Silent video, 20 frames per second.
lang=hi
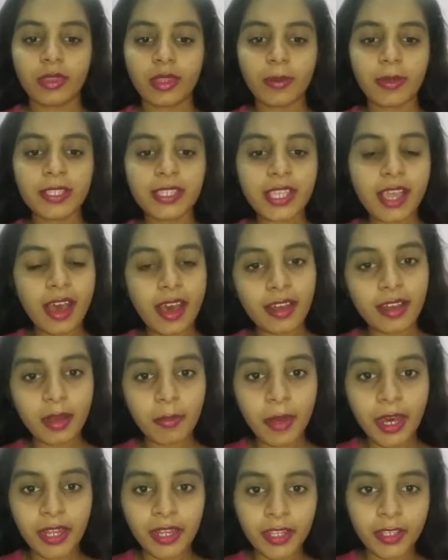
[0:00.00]
नमस्कार
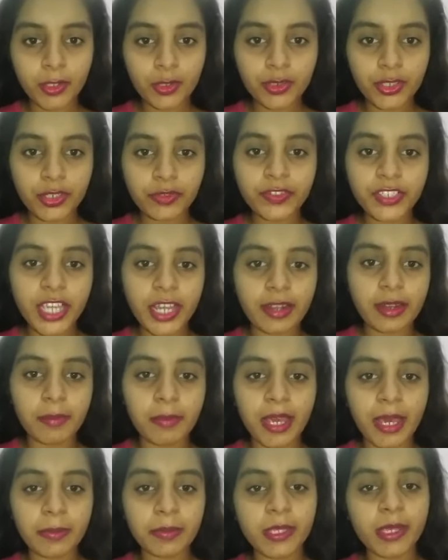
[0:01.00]
हमारे YouTube चैनल
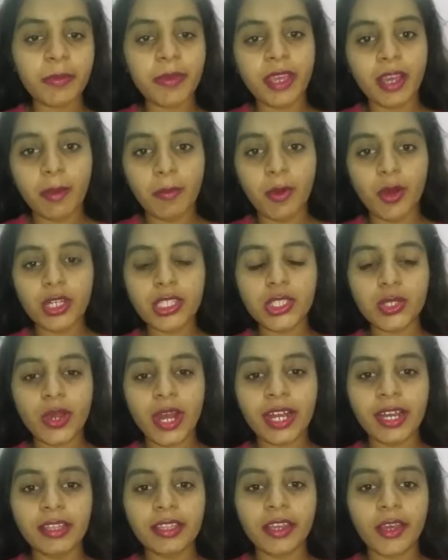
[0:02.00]
में आप सभी का बहुत
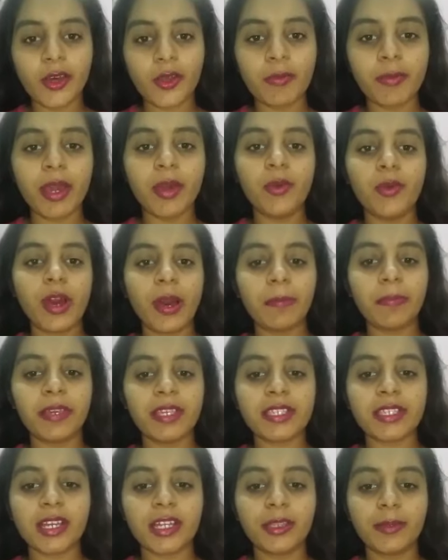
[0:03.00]
स्वागत है और मैं हूं
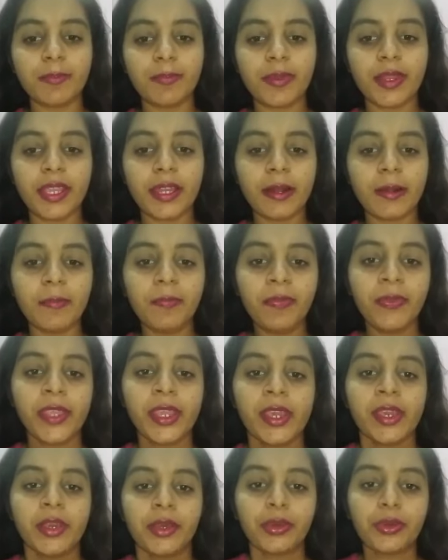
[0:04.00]
आपके साथ प्रिया
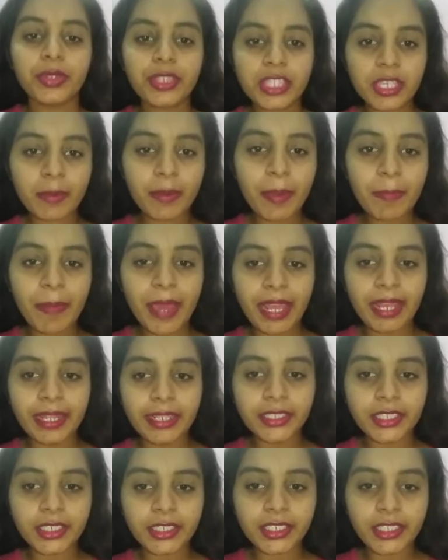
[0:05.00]
कुछ समय पहले
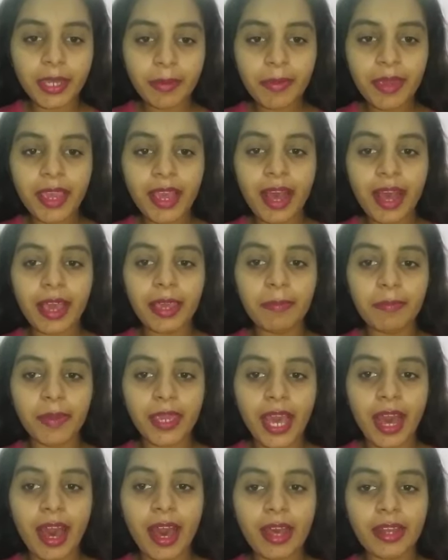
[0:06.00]
चर्चा में आए
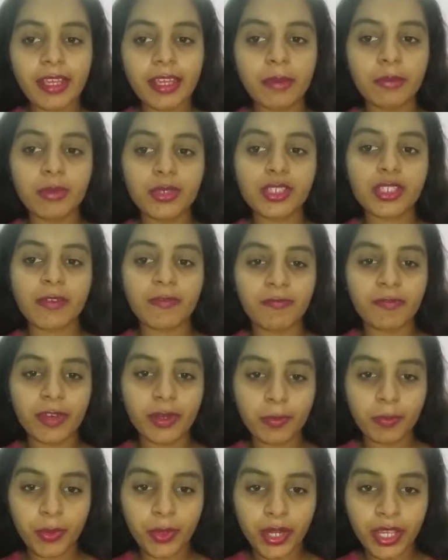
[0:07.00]
बिहार के
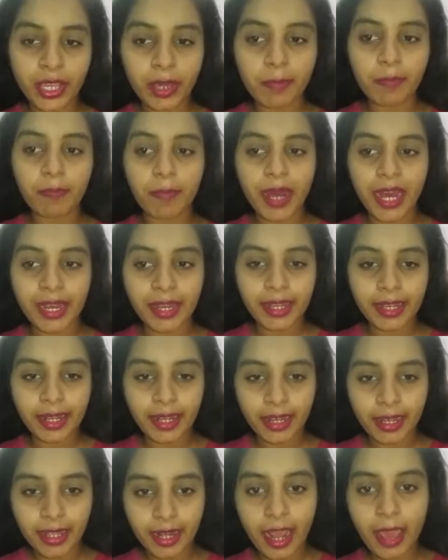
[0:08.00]
मुजफ्फरपुर के
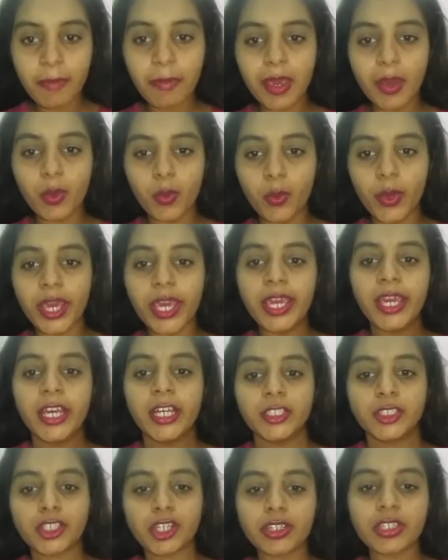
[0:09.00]
बालिका गृह में हुए
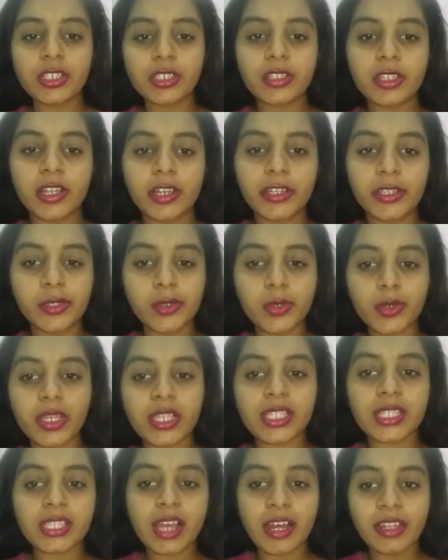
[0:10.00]
चौंतीस लड़कियों
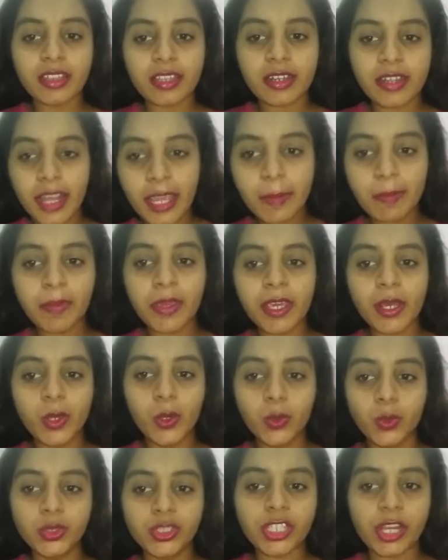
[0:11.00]
के साथ रेप की
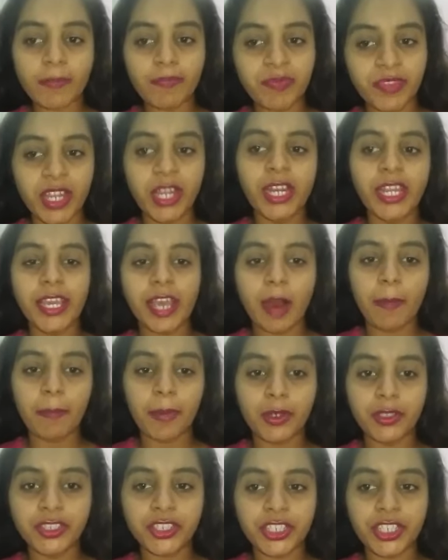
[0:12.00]
गूंज अब दिल्ली आ
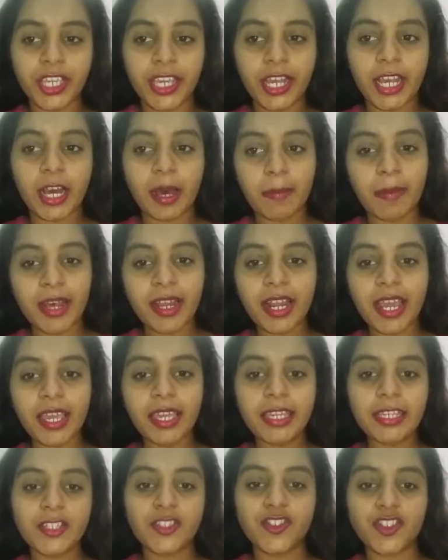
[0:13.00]
पहुंची है खबर है
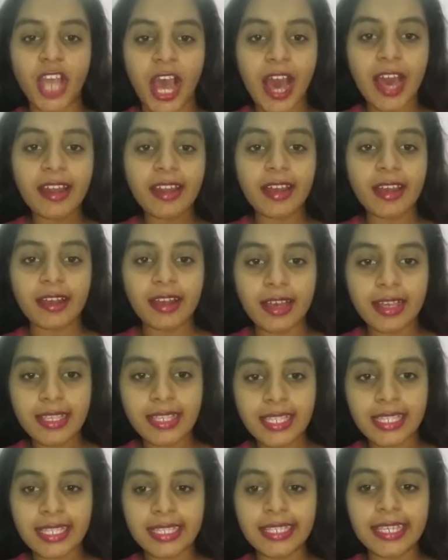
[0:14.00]
कि 4
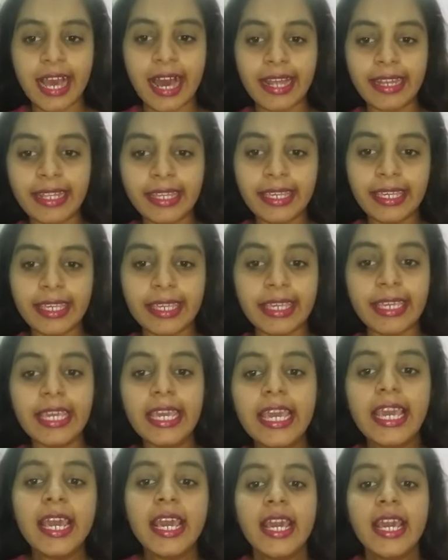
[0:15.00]
अगस्त यानी कि